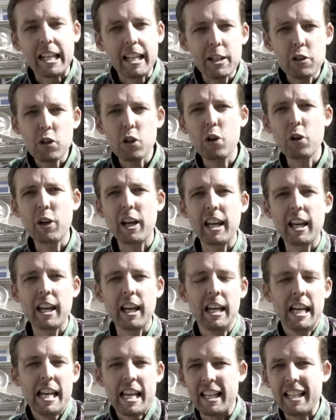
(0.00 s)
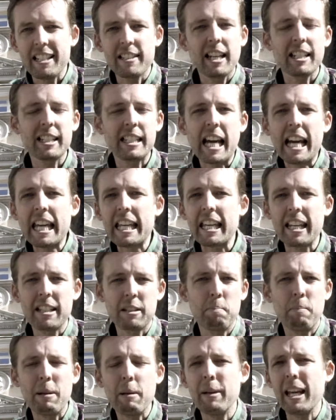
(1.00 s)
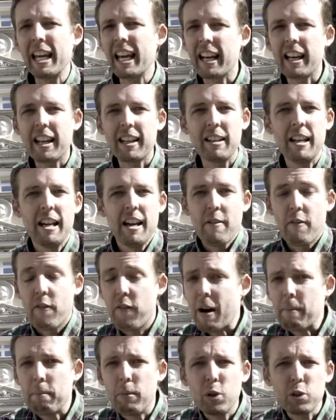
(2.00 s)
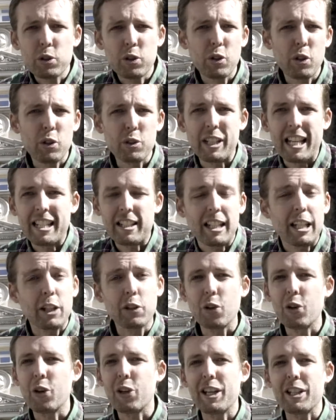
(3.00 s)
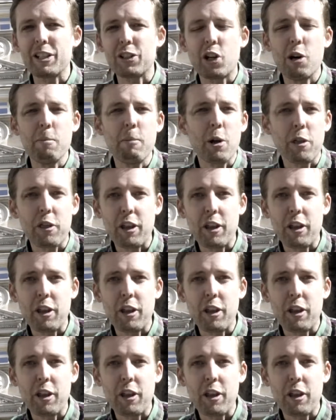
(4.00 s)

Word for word: el hecho que en estas calles vivieran famosos escritores como